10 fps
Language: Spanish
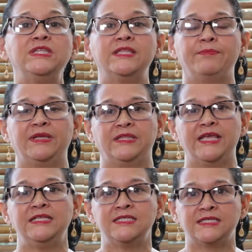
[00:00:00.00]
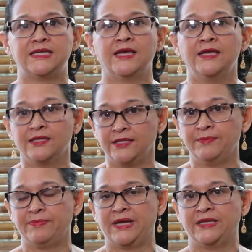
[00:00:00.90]
su independencia de
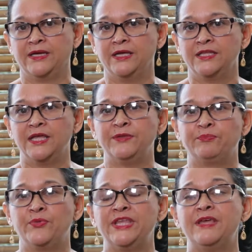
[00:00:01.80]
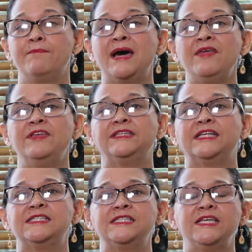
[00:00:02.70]
España después de más de
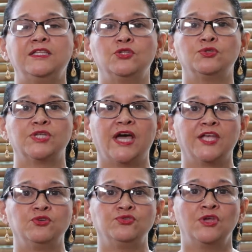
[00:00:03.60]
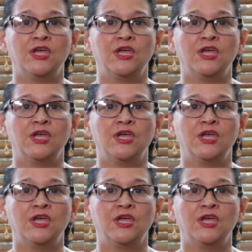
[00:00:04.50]
300 años